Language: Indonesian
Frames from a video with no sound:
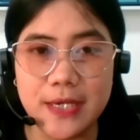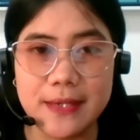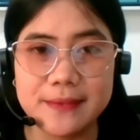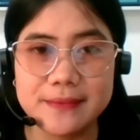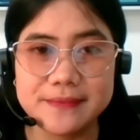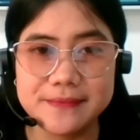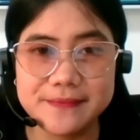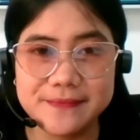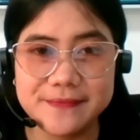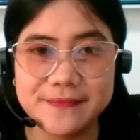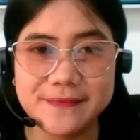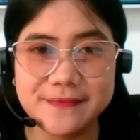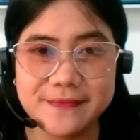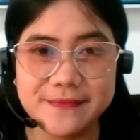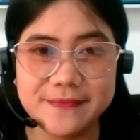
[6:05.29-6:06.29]

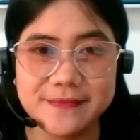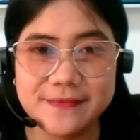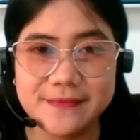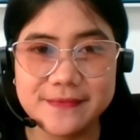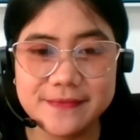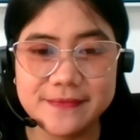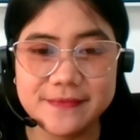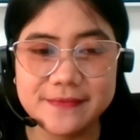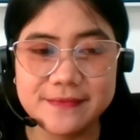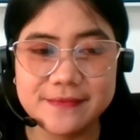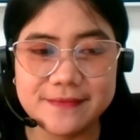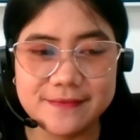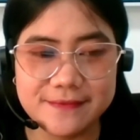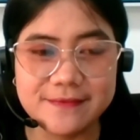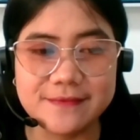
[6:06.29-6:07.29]
Aspeptindo, oke. Okay. Nah,
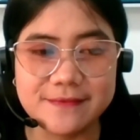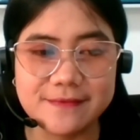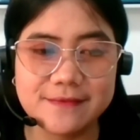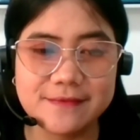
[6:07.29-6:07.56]
Mm-mm.